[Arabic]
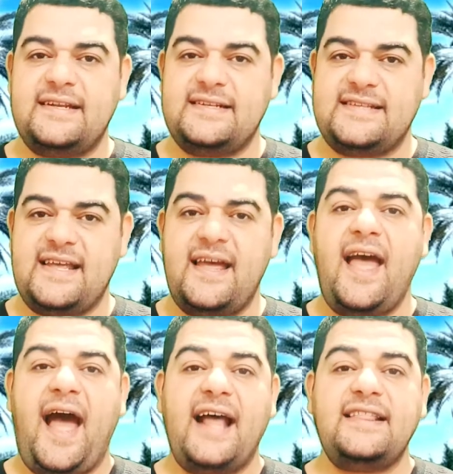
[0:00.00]
النساء
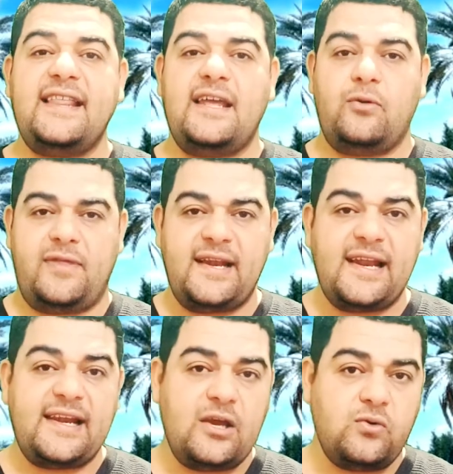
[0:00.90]
حتى يذل
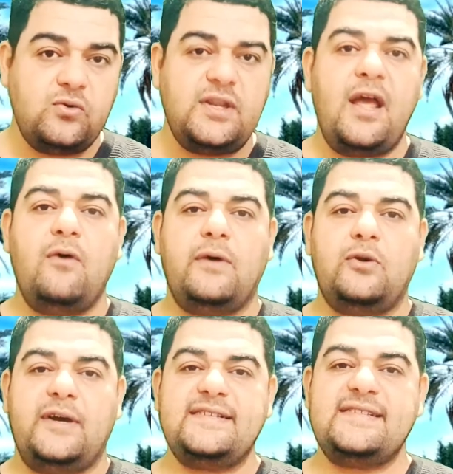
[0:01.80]
اليهود
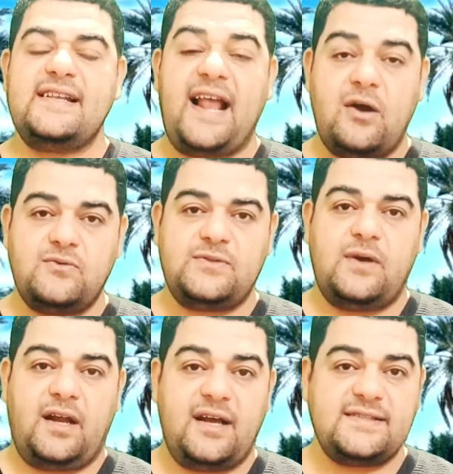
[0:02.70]
ويعز الأوس
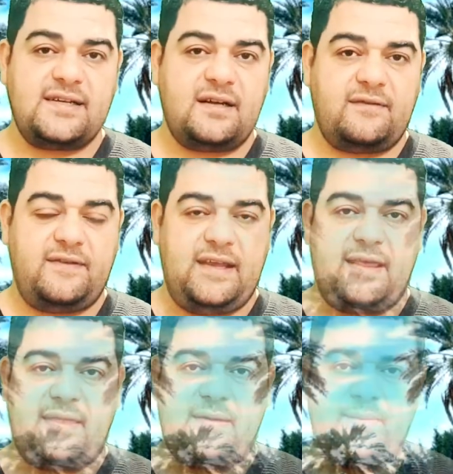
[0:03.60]
والخزرج في
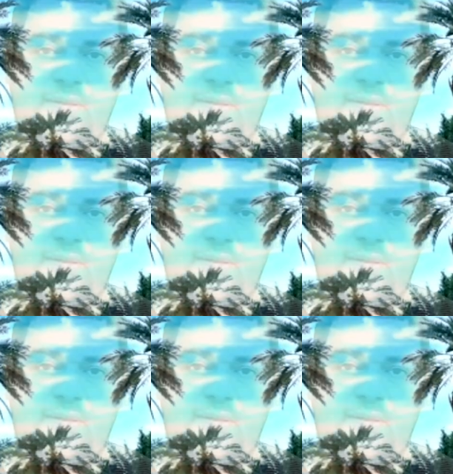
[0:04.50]
يثرب